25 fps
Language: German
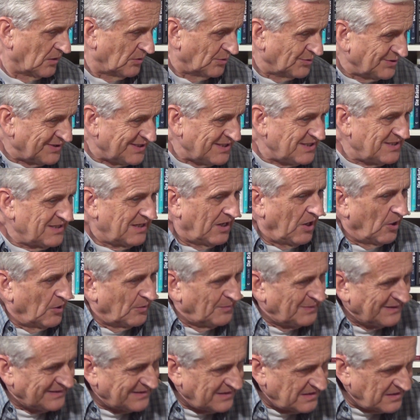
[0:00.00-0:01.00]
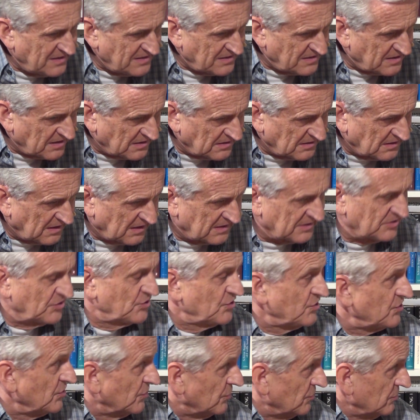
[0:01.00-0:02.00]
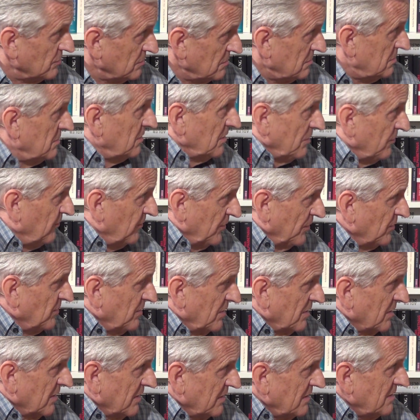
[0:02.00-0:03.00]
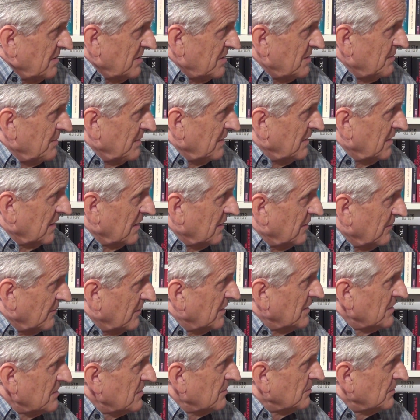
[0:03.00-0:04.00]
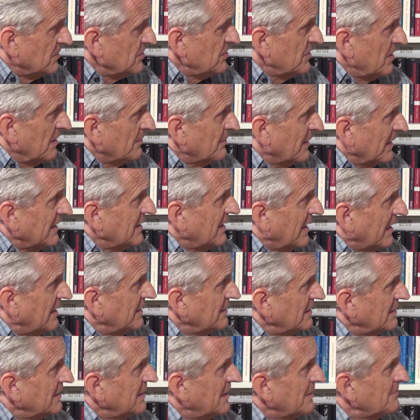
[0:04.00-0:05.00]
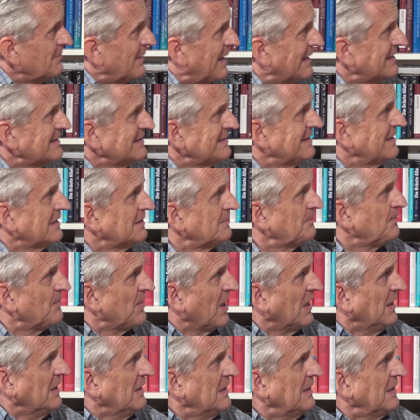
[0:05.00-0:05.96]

Und ich glaube, diese Aktion, die völkerrechtswidrig war, also was die Amerikaner gemacht haben,